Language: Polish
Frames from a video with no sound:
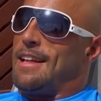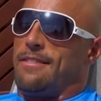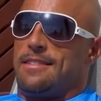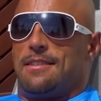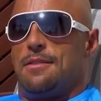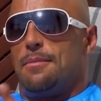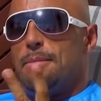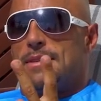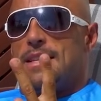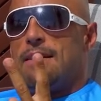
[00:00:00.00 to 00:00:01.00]
dla Was.
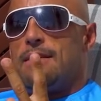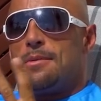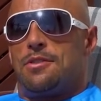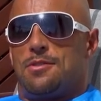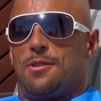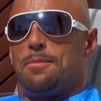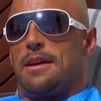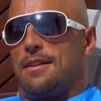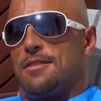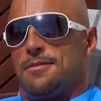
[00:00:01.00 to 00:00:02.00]
Pozdrawiam, Krzysztof
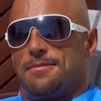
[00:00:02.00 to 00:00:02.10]
Piekarz.